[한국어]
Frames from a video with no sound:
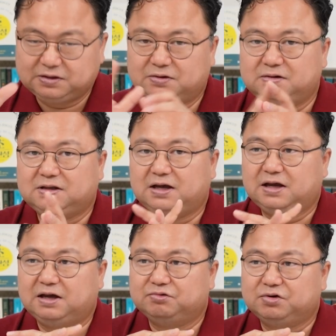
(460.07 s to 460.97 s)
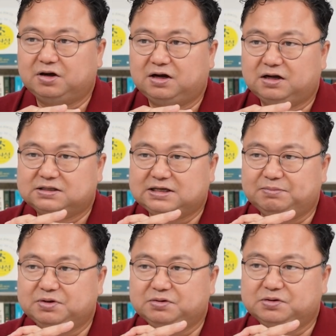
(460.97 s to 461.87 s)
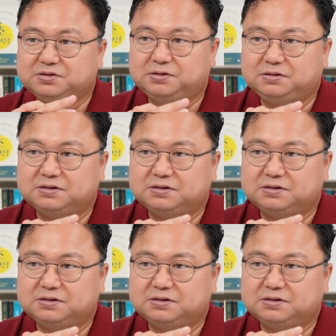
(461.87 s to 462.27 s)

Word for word: 그럴 때 우리가 잡는 거죠.